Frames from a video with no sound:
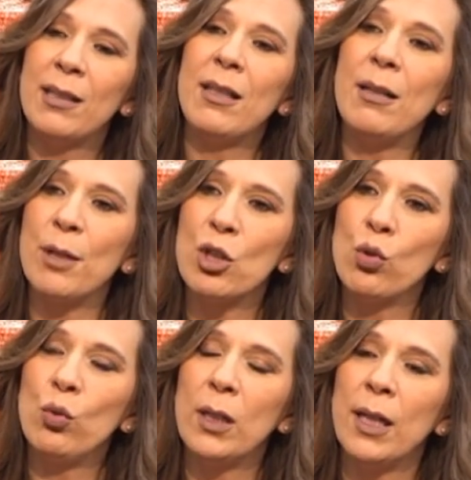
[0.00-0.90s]
كثير
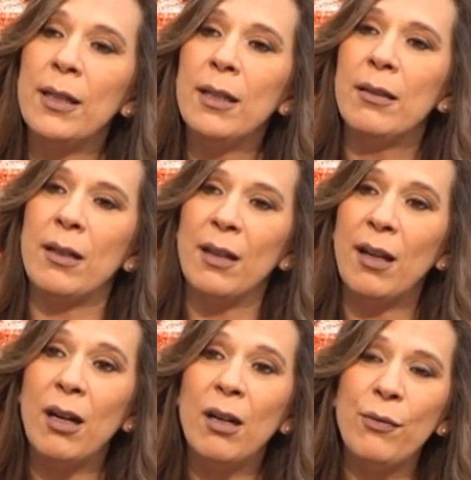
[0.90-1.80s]
مجهود لنقدر
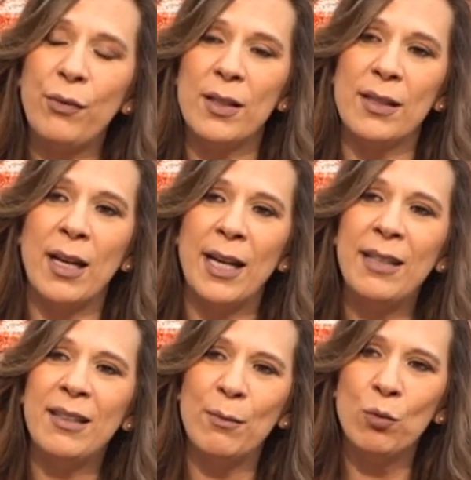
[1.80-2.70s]
نحافظ على
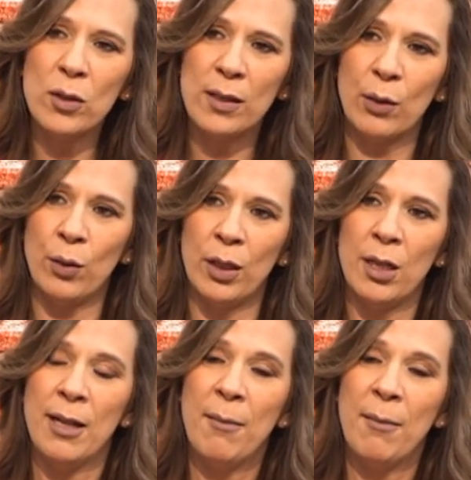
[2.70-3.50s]
هيدا المستوى